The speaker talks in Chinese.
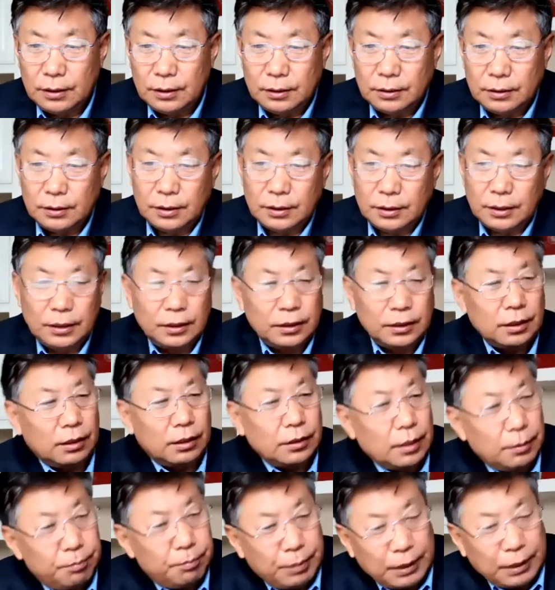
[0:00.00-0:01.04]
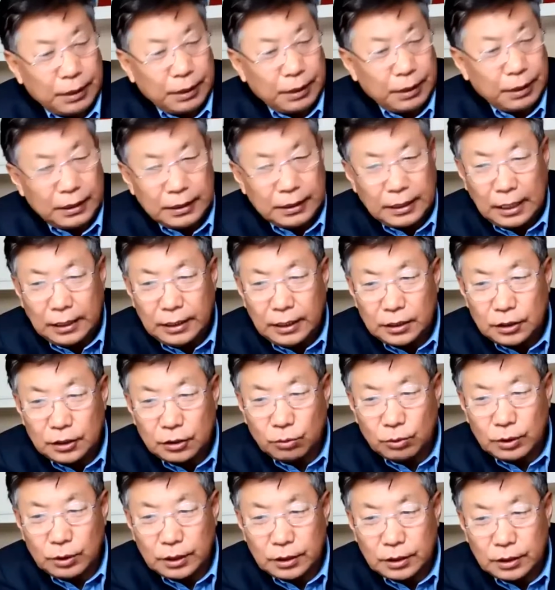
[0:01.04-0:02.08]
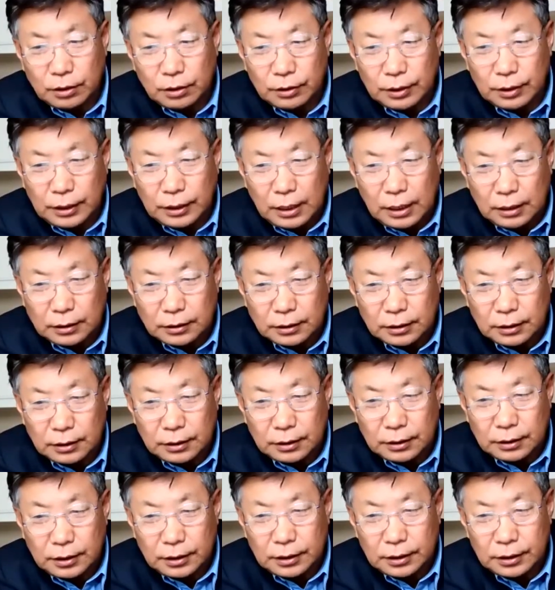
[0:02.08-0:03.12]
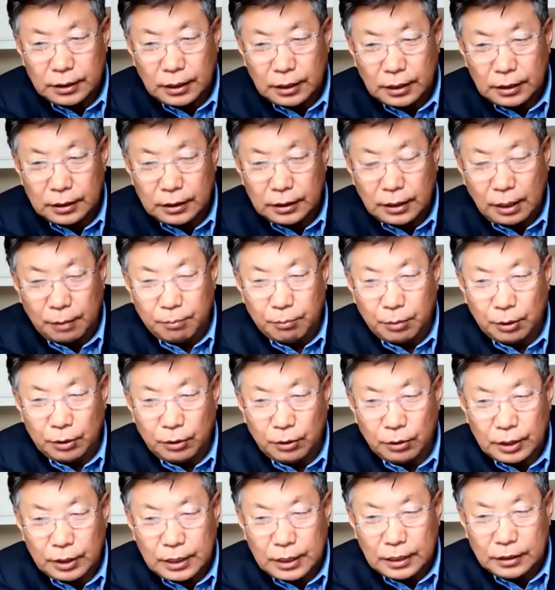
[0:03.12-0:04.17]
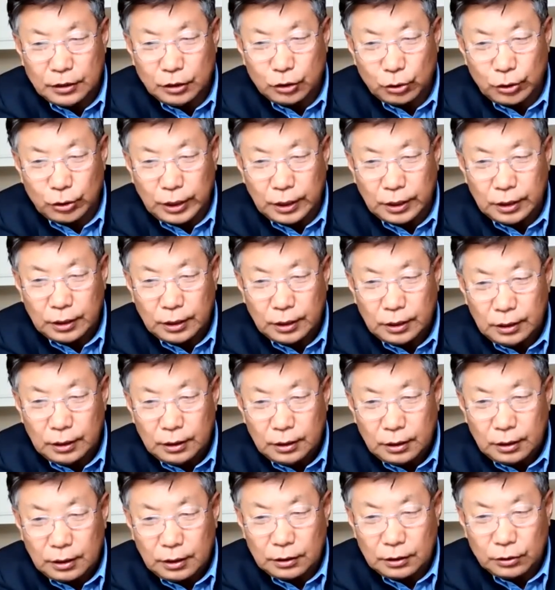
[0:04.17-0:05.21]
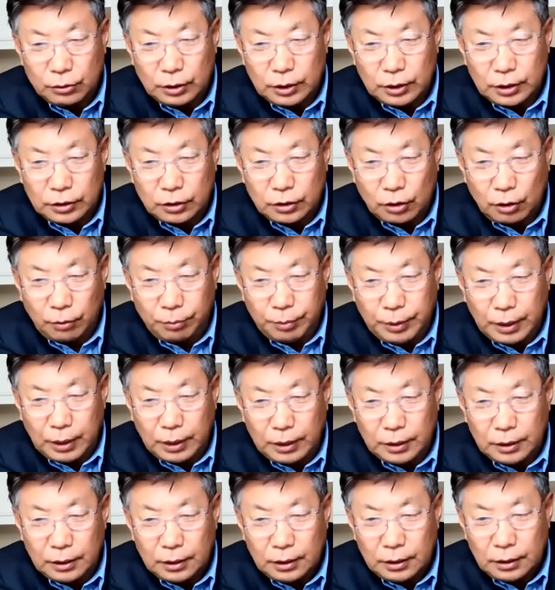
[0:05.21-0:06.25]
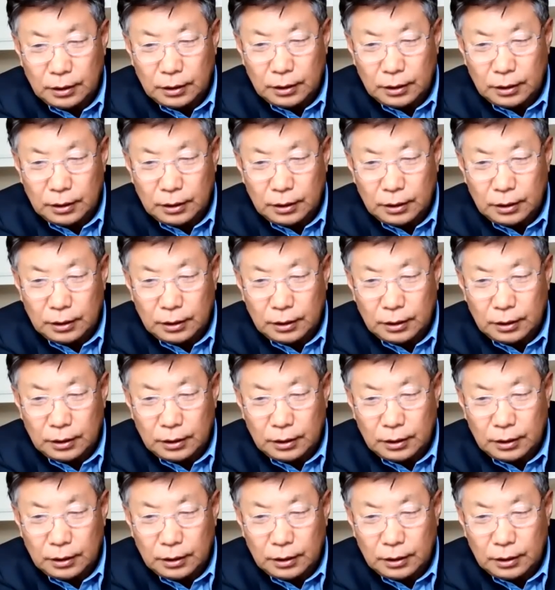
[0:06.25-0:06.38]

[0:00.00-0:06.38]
这是林昭在北大念书的时候的样子。这是她跟她男朋友干脆、干脆的照片。